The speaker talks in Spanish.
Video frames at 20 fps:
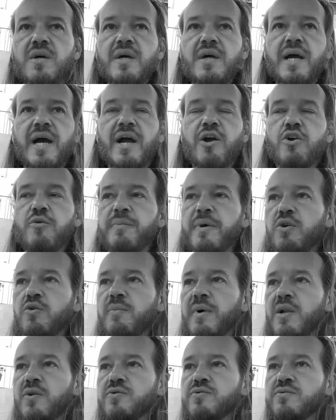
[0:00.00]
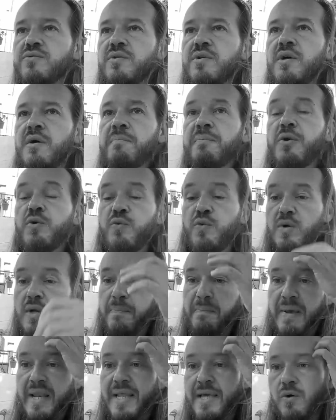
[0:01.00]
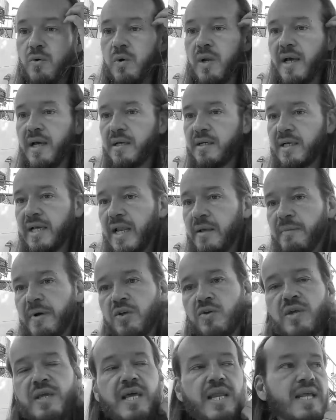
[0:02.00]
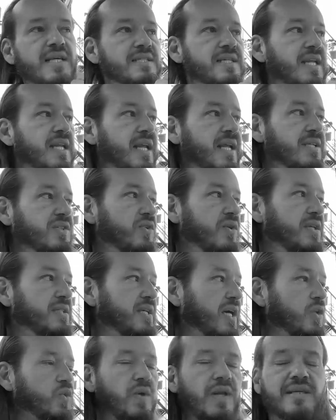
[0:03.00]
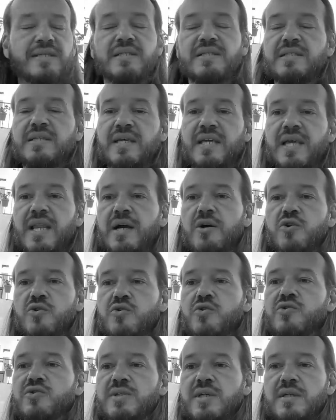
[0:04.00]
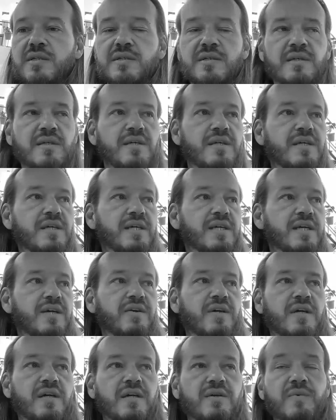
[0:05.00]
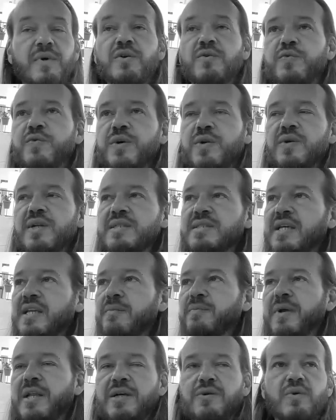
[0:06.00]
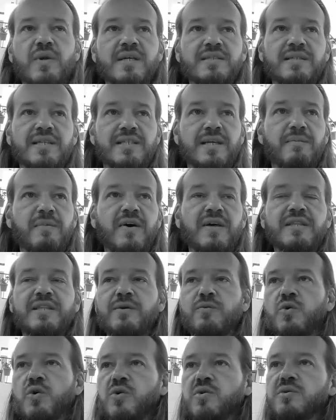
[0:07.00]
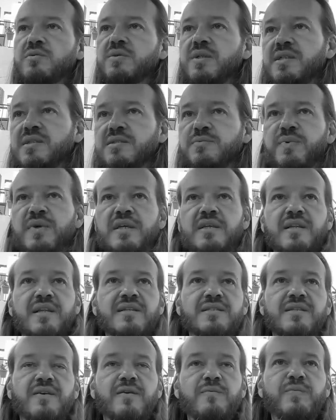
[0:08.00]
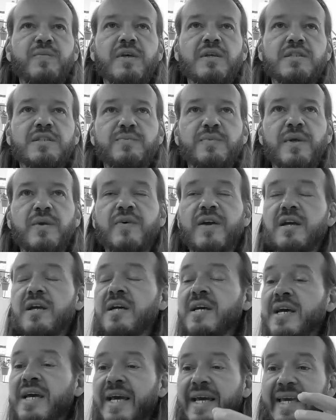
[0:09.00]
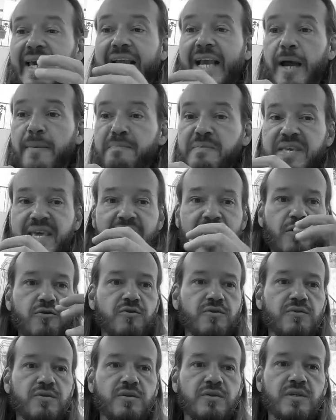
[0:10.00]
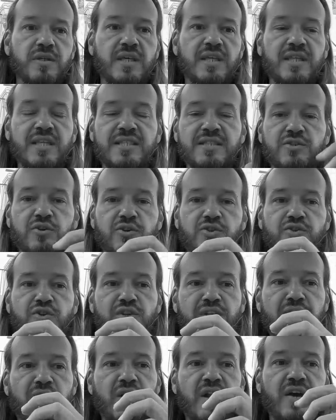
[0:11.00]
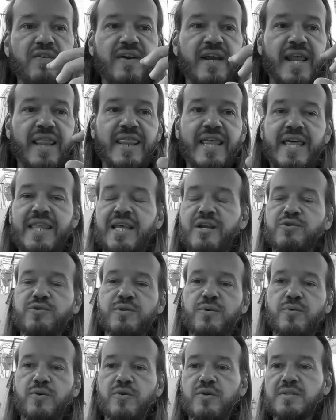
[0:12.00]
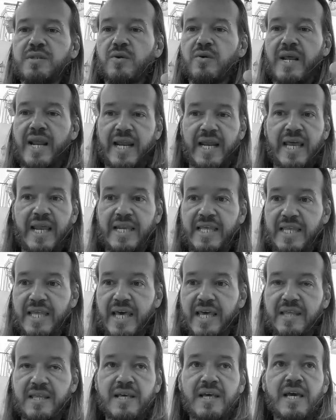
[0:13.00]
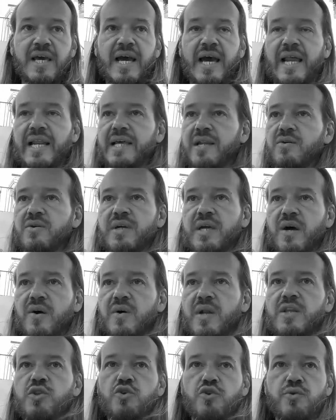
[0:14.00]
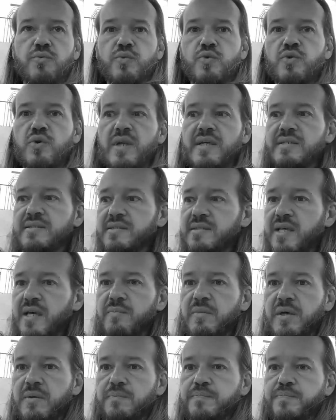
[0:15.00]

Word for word: a comer humanos. Pero hubo una película que la mayoría de las generaciones actuales ni siquiera conocen, que, bueno, fueron una serie de películas que se llamaban Tiburón de, de, Steven Spielberg, que cambiaron y distorsionaron la verdad de los tiburones a una realidad, al grado que ahora todo el mundo les teme